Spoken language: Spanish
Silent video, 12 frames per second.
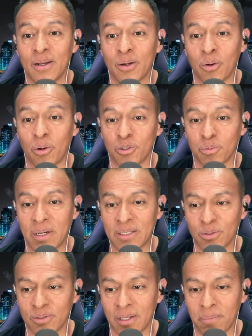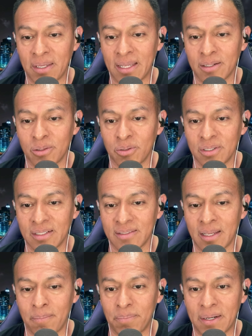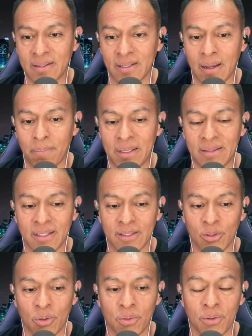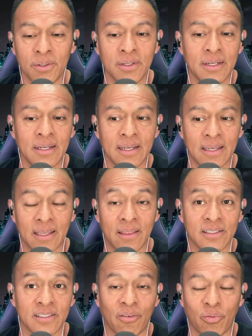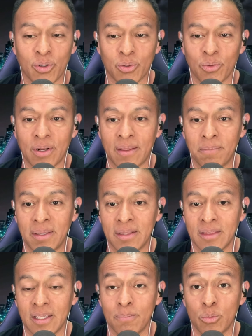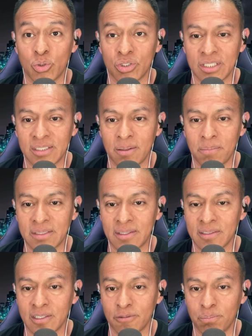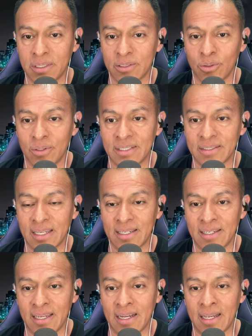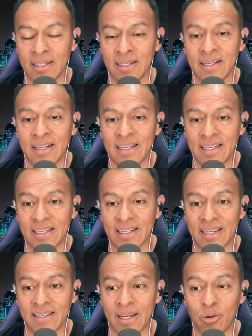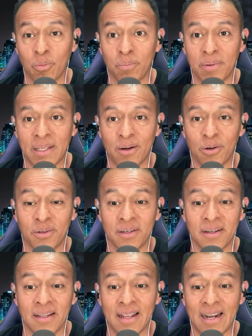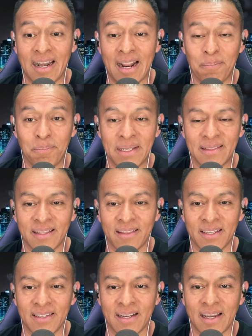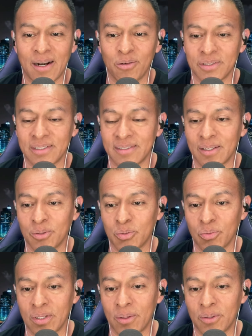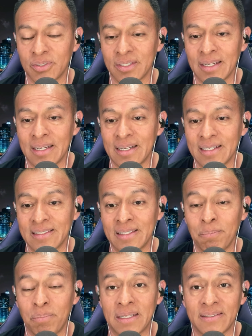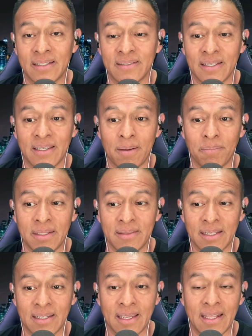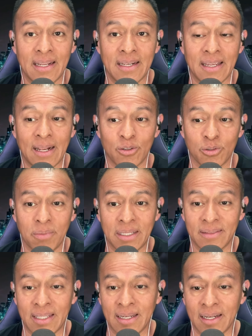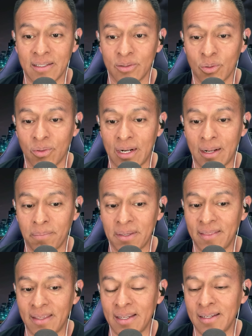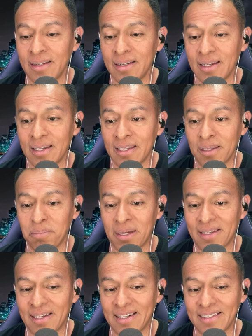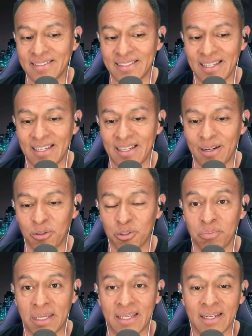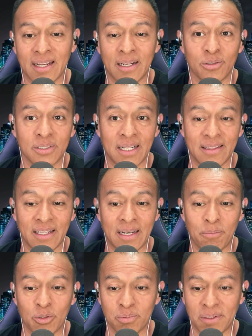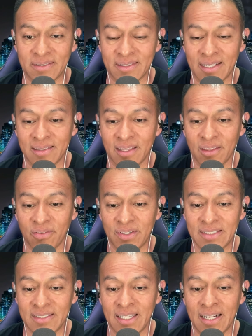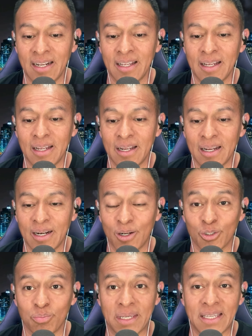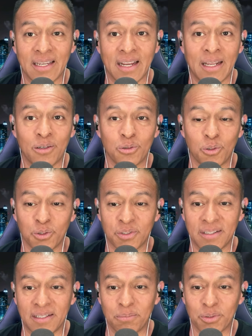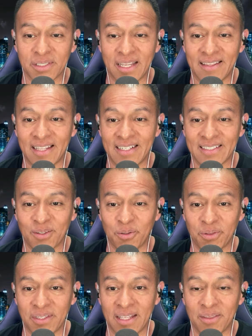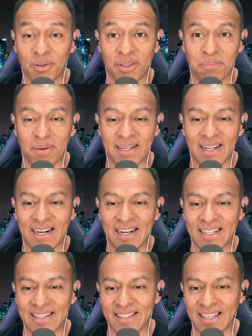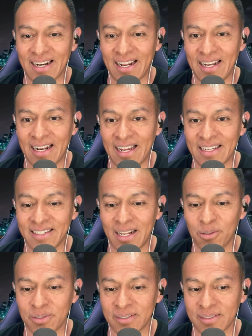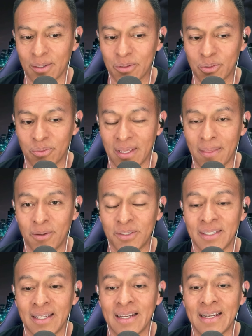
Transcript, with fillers: con los brazos abiertos, les dan prácticamente todo y desafortunadamente muchísimas de estas personas que llegan y que ya cumplieron la meta de llegar a los Estados Unidos, simple y sencillamente quieren que los mantengan toda la vida. Imagínense, los mexicanos la tenemos bastante difícil. Los mexicanos nos tenemos que andar escondiendo de manera literal allá en los Estados Unidos.